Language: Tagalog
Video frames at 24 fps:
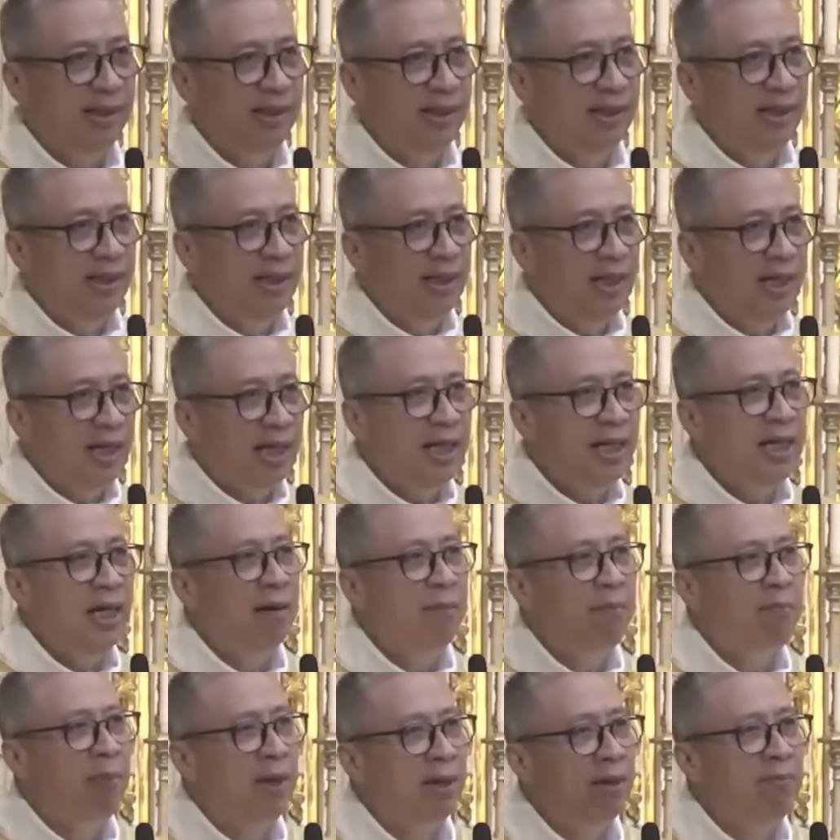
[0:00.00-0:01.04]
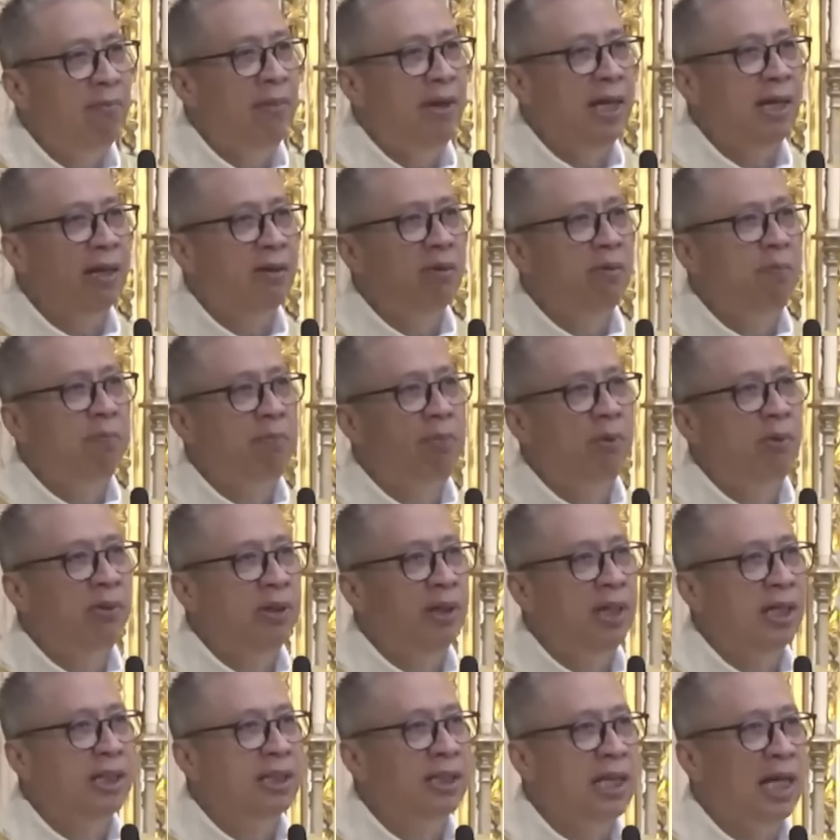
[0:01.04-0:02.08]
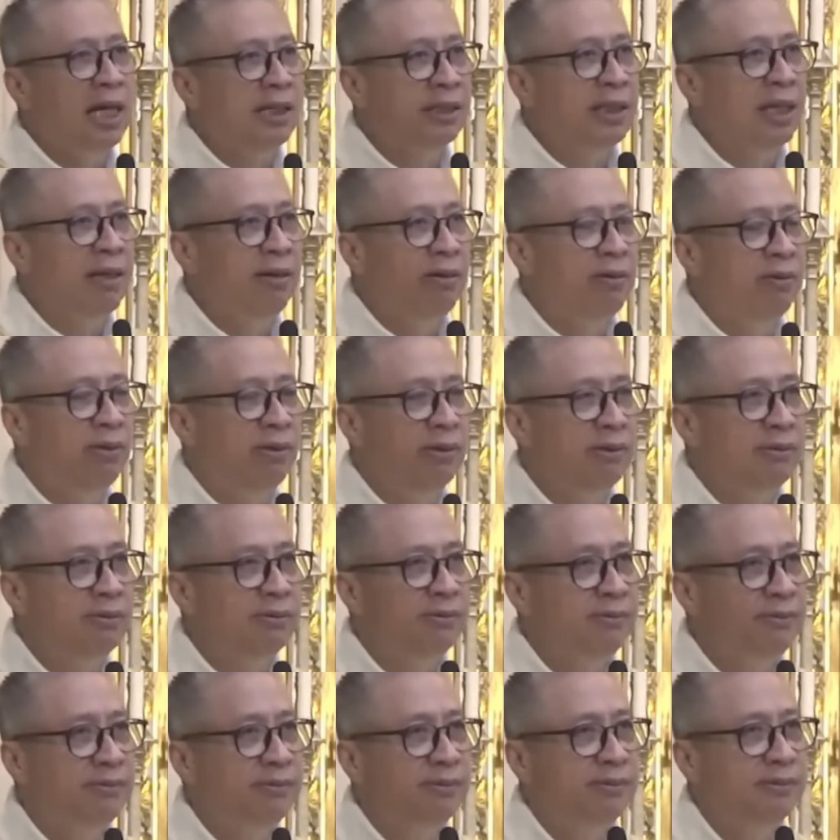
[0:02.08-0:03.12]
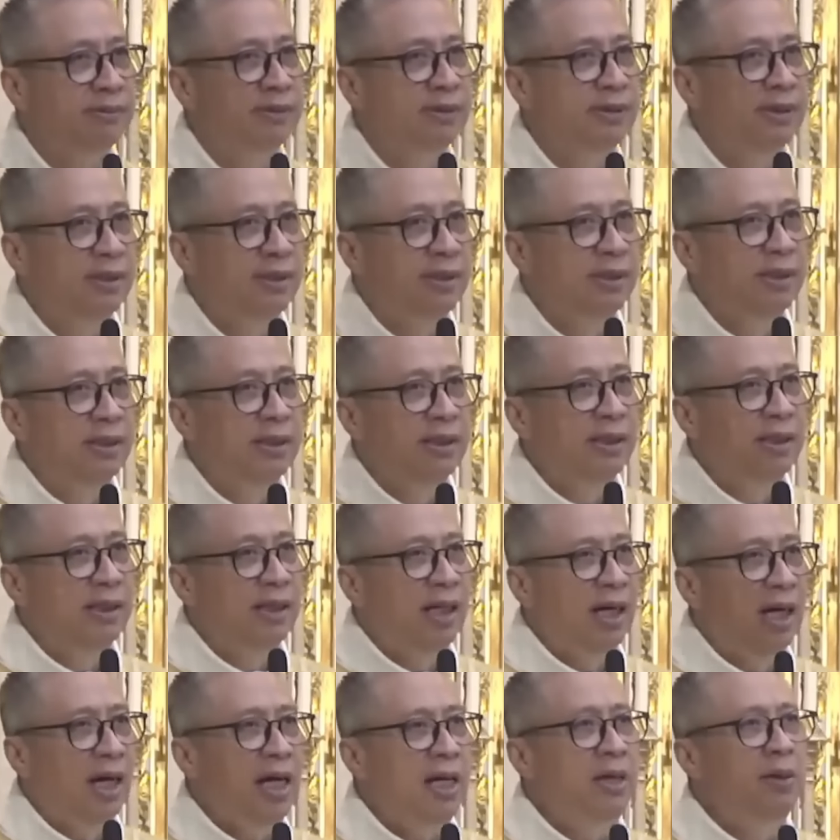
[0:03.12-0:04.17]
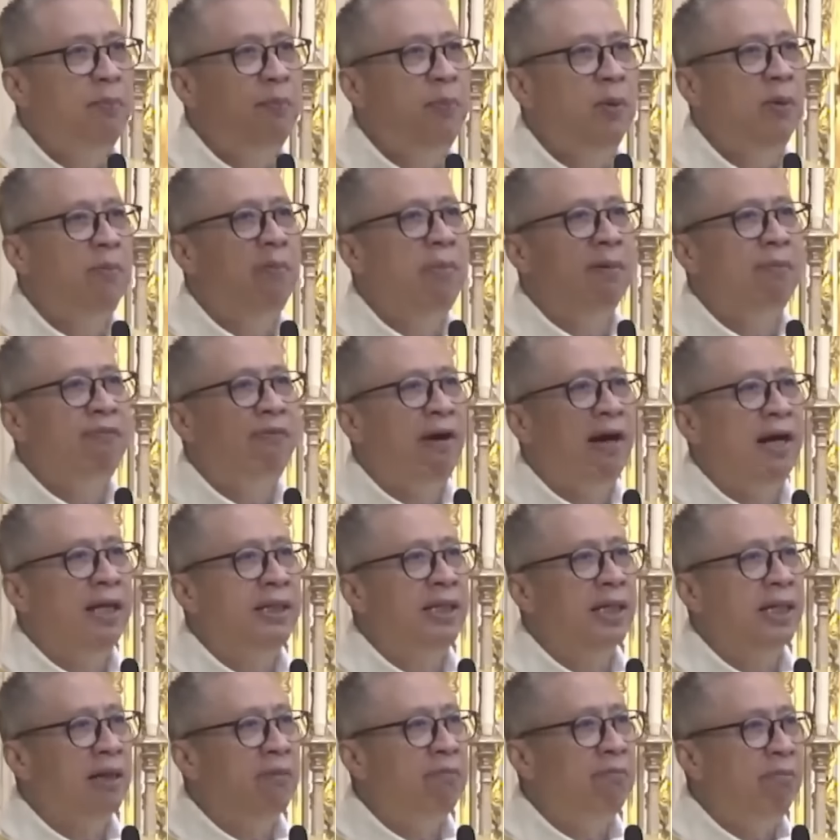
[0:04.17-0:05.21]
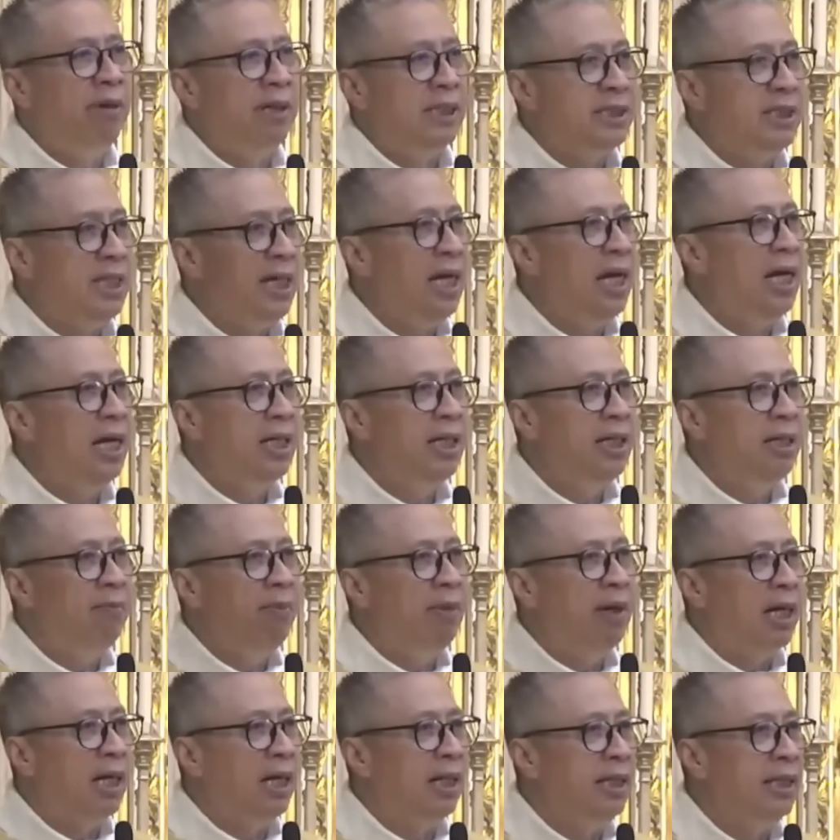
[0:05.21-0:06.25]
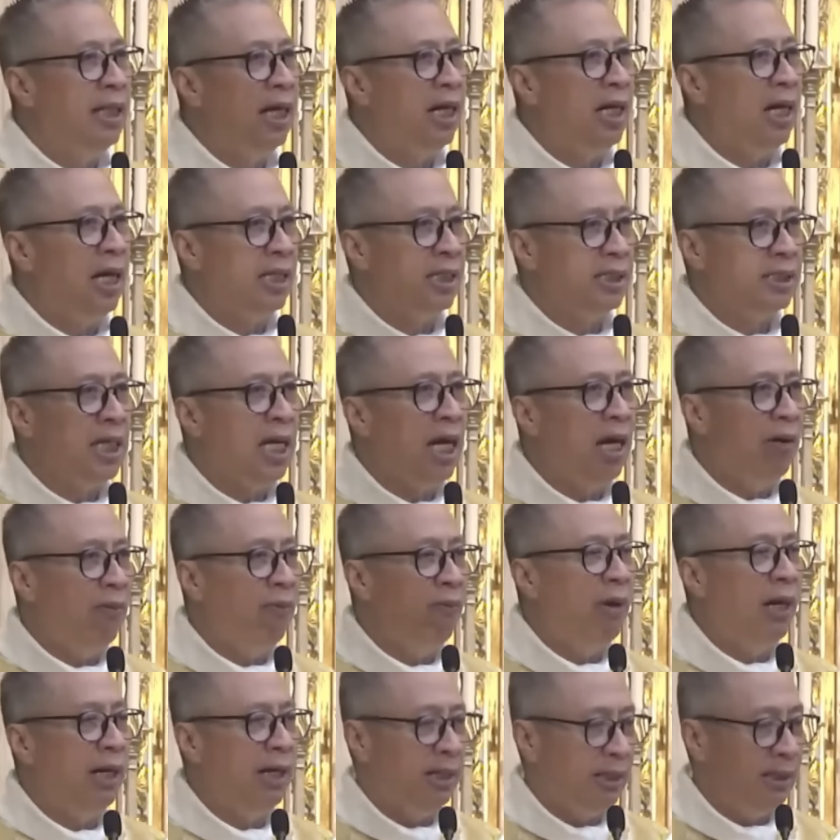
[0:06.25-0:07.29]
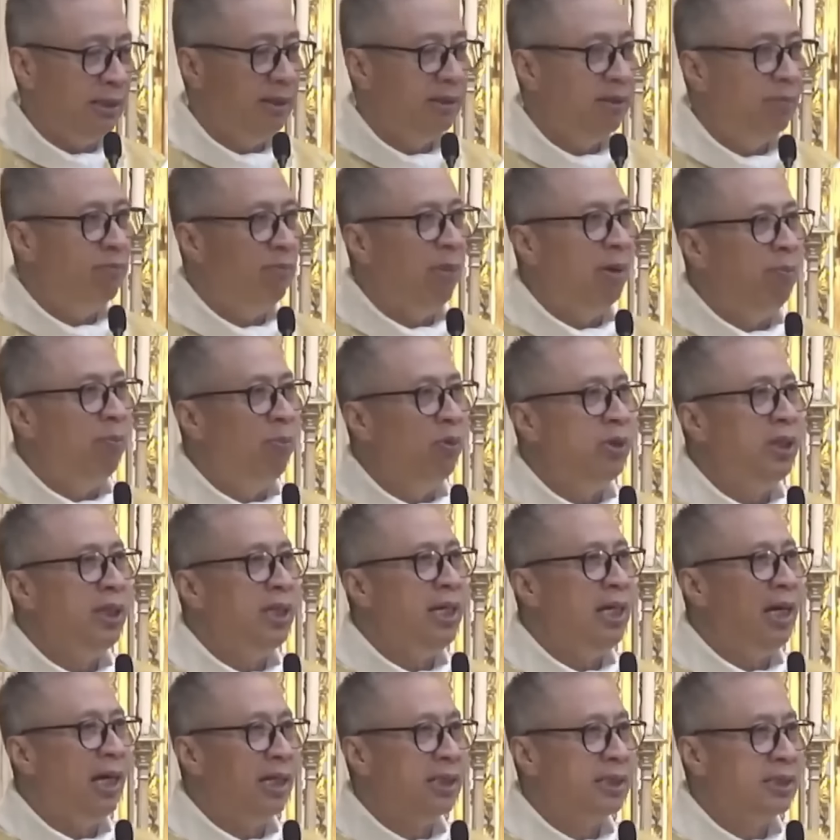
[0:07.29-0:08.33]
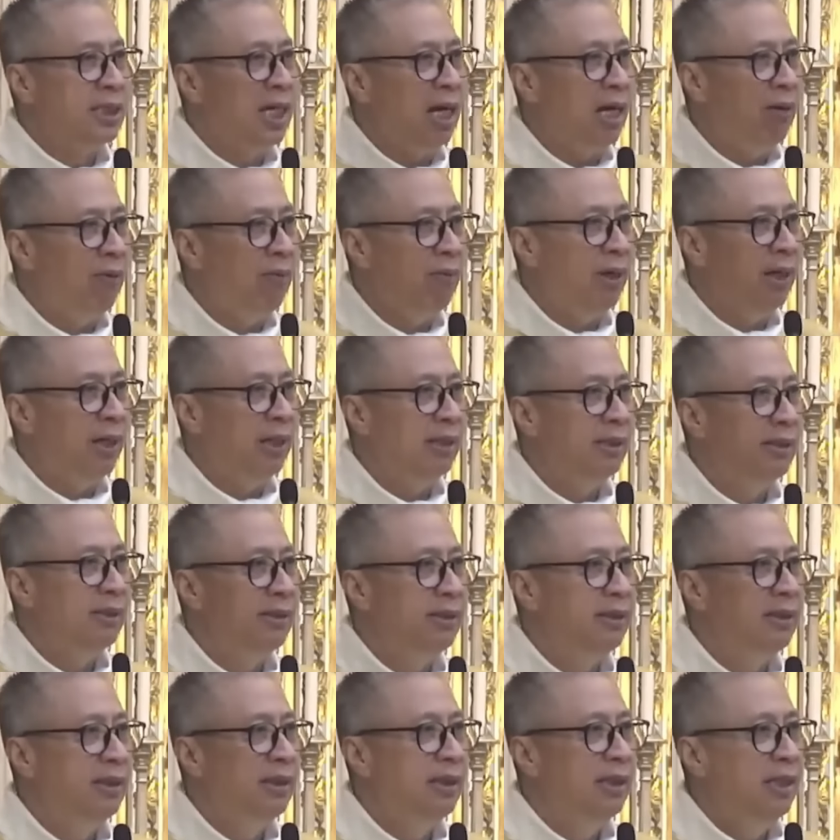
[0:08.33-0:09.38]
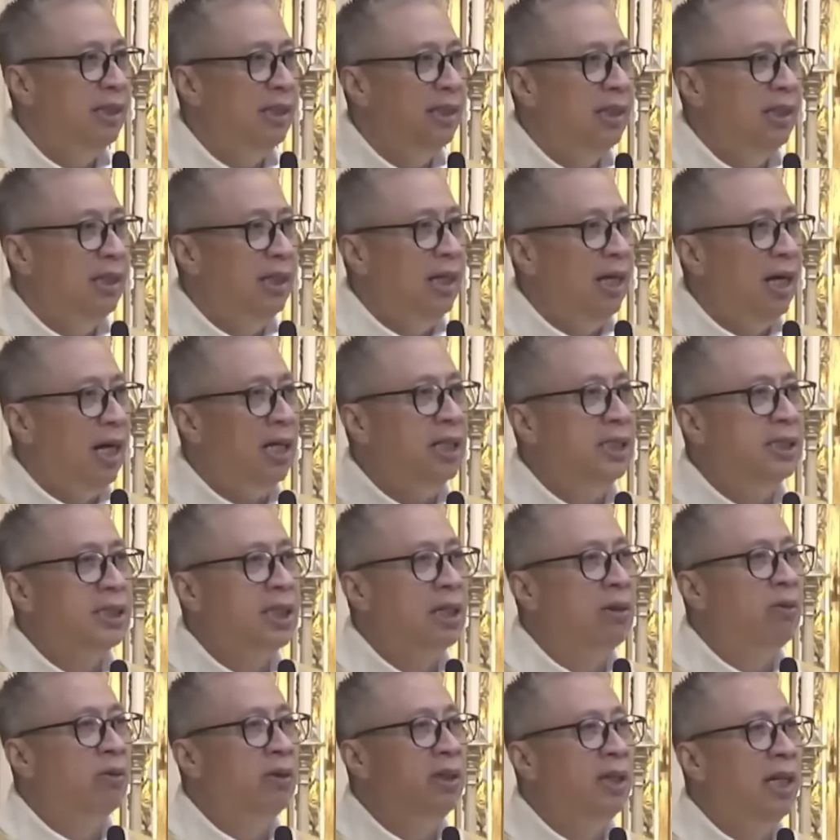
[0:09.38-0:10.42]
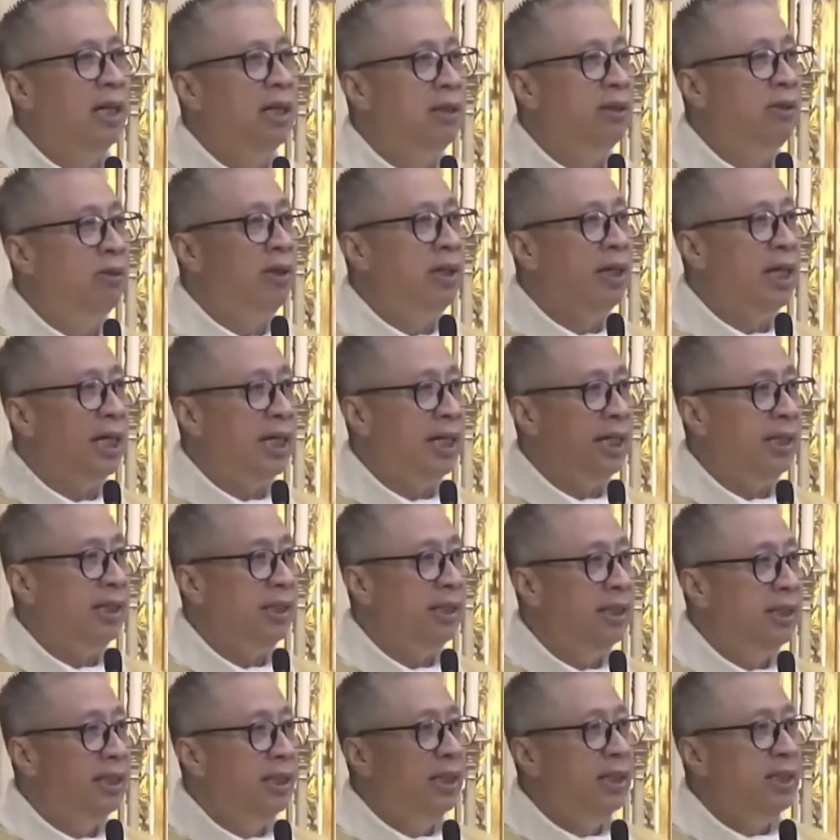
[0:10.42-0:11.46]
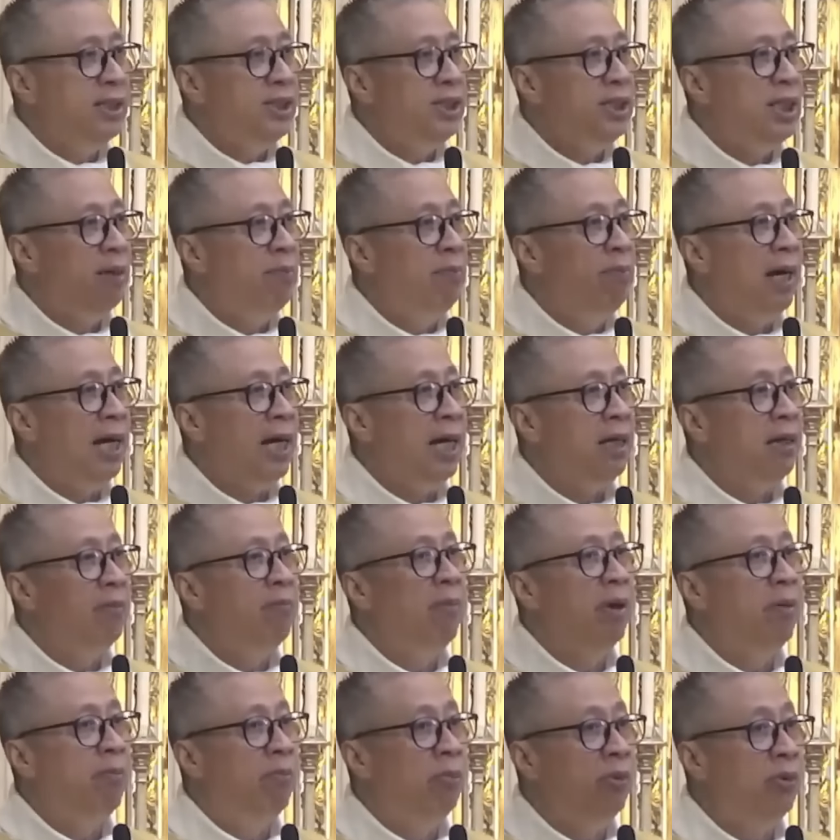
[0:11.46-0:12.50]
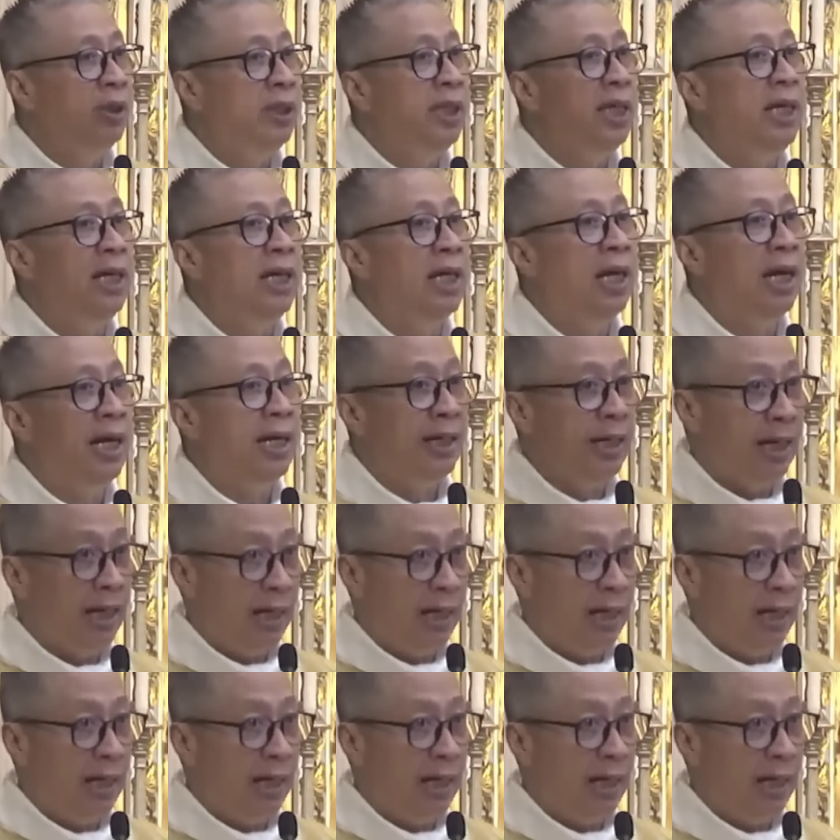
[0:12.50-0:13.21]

Kaya pag mayroon pong nagtatanong, ano po ba, Father, ang basihan ng magandang asawa, mabuting asawa? Ang sagot lang doon ay, siya ba ay mabuting anak?